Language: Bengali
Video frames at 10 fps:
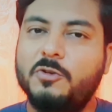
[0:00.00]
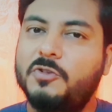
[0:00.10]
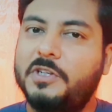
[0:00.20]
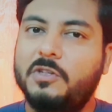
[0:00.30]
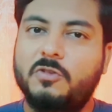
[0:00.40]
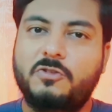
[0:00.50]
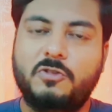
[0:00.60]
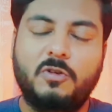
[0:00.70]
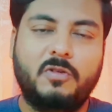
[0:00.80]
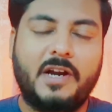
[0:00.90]
এই দুজনে কিন্তু
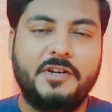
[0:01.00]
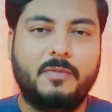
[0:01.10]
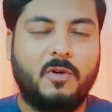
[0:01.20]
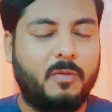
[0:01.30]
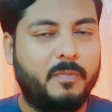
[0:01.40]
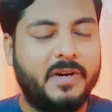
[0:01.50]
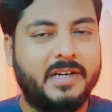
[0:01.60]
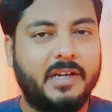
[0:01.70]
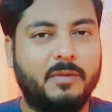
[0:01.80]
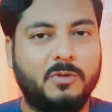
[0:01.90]
স্লো রাইট আর্ম অফ ব্রেক